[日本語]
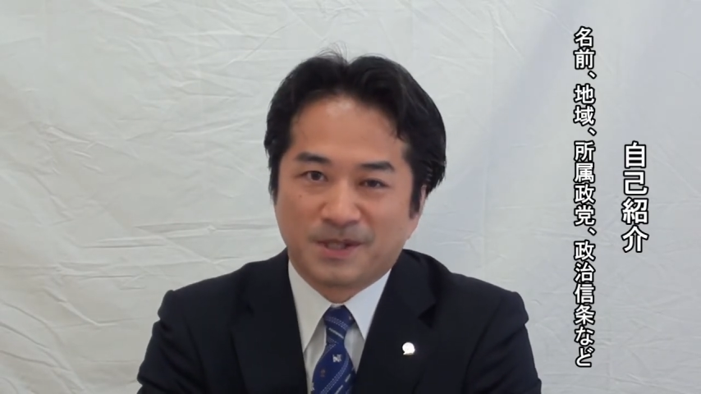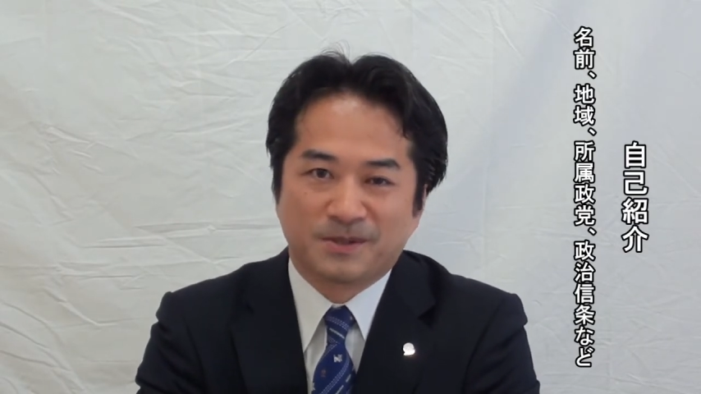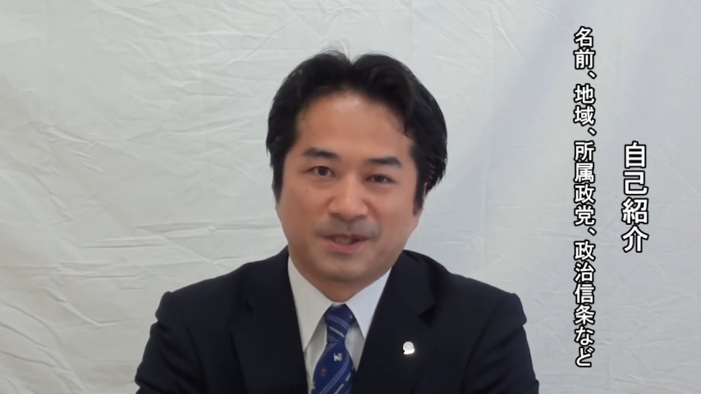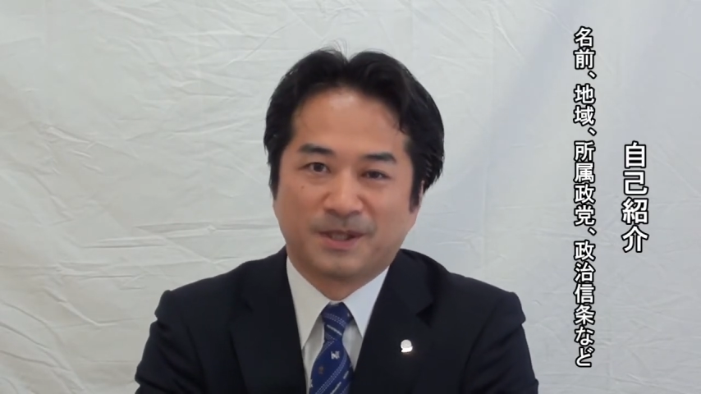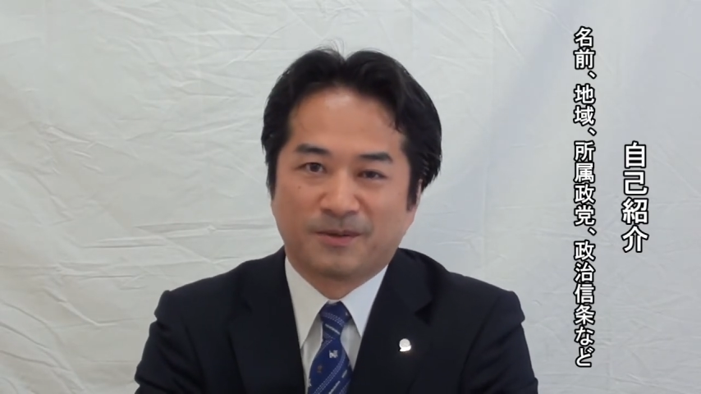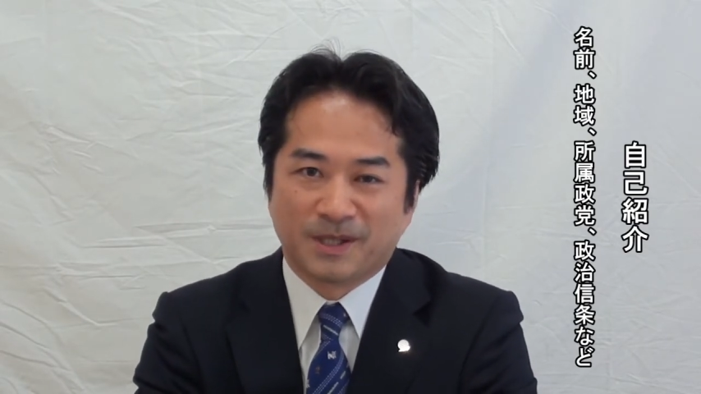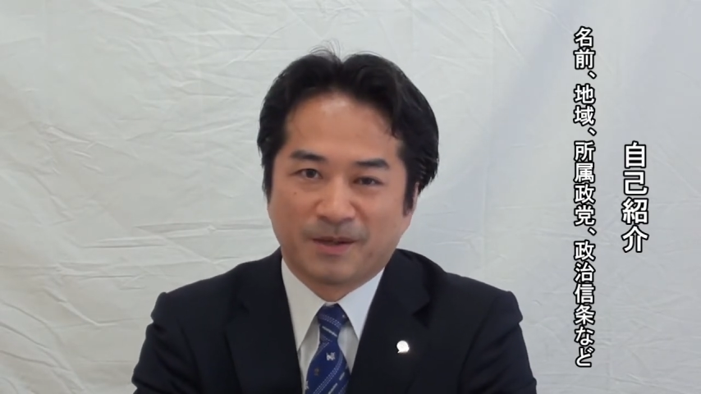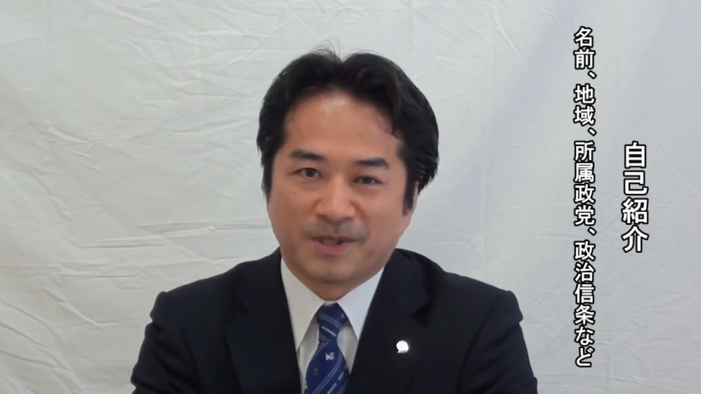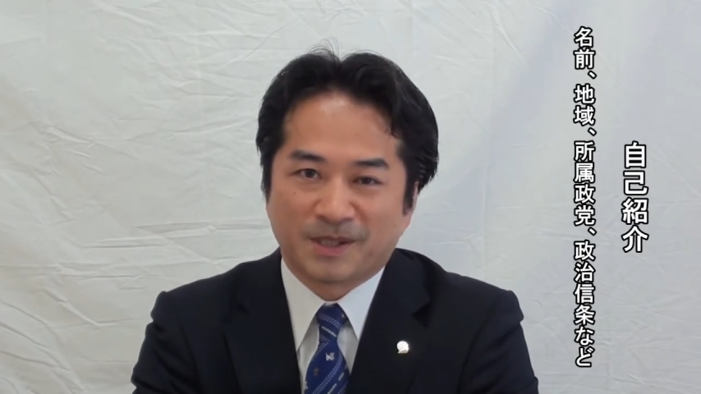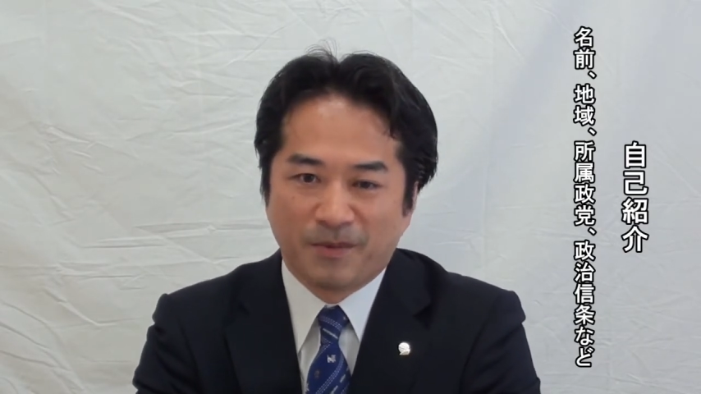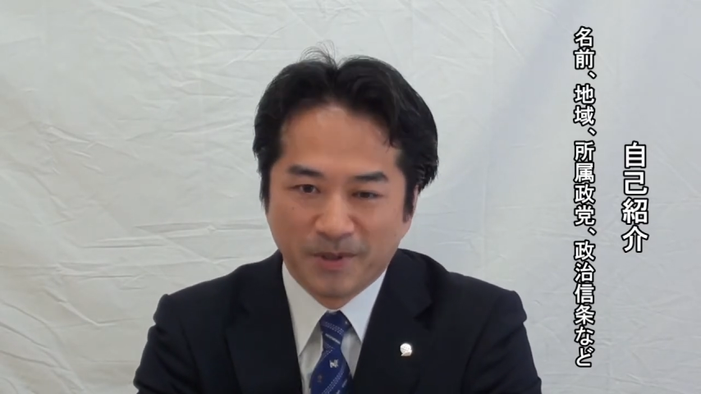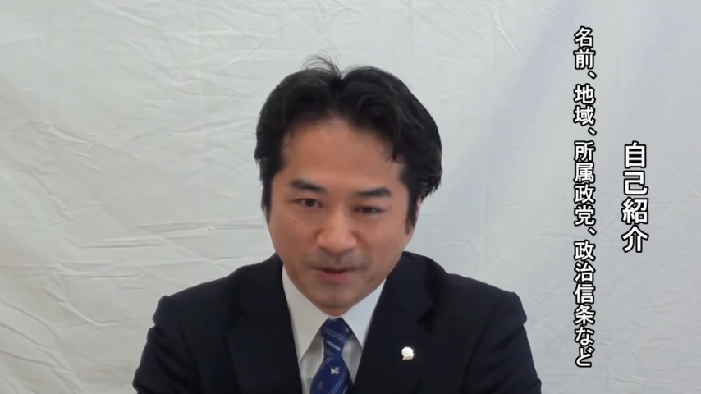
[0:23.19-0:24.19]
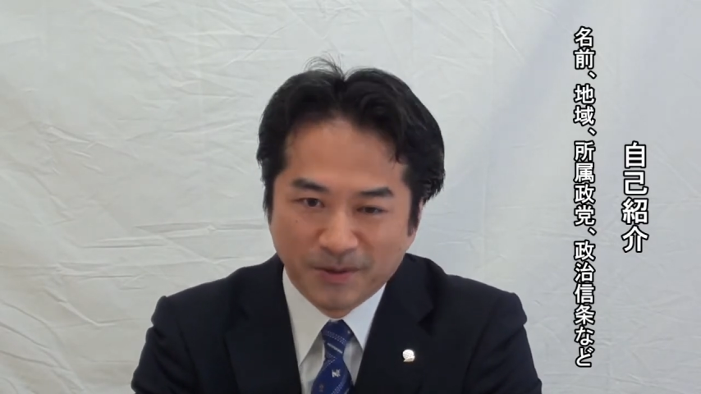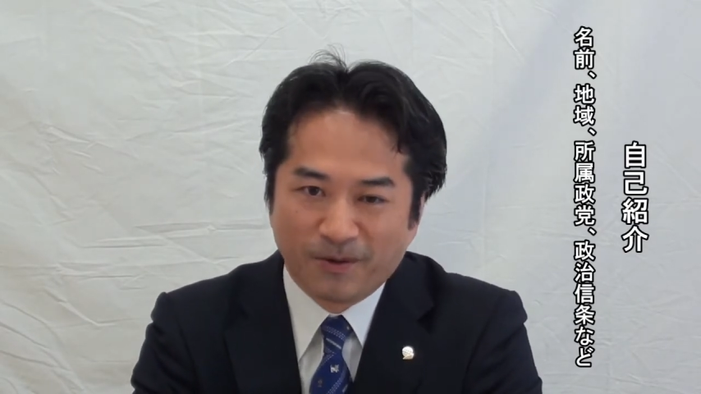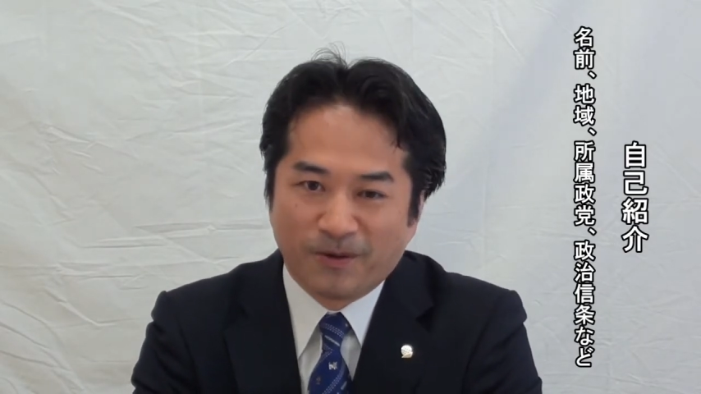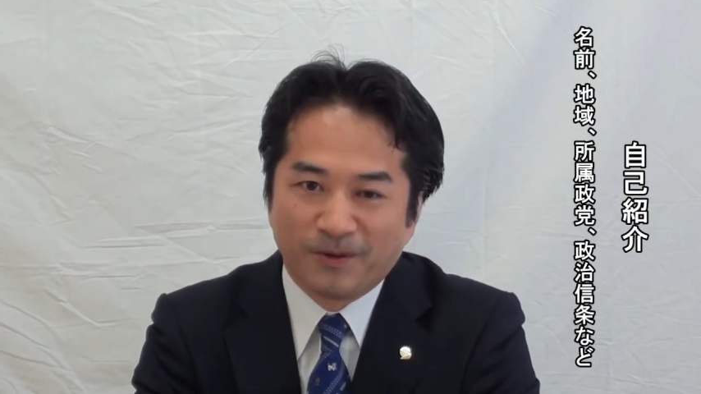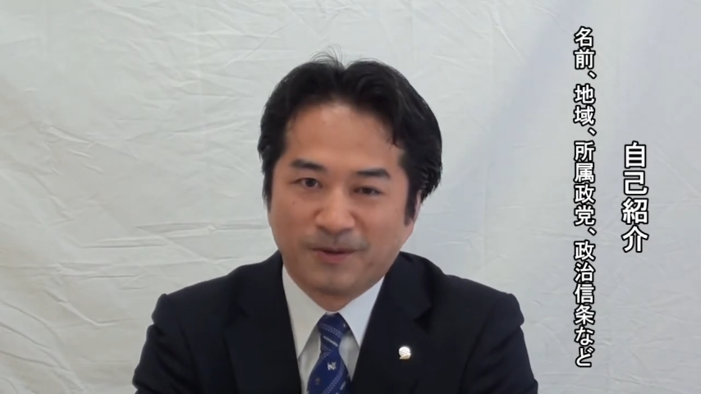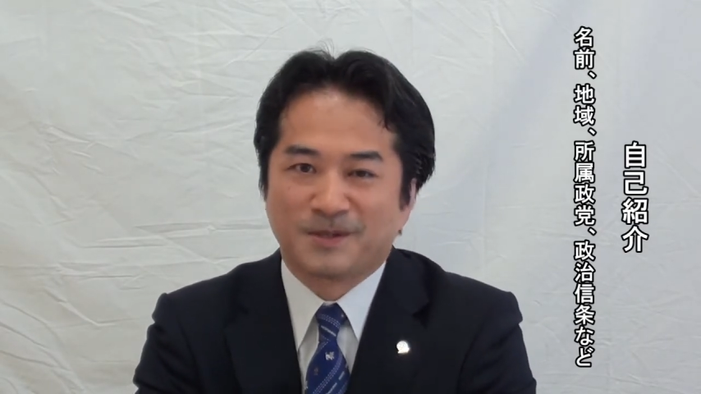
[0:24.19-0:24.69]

出身でございます上五島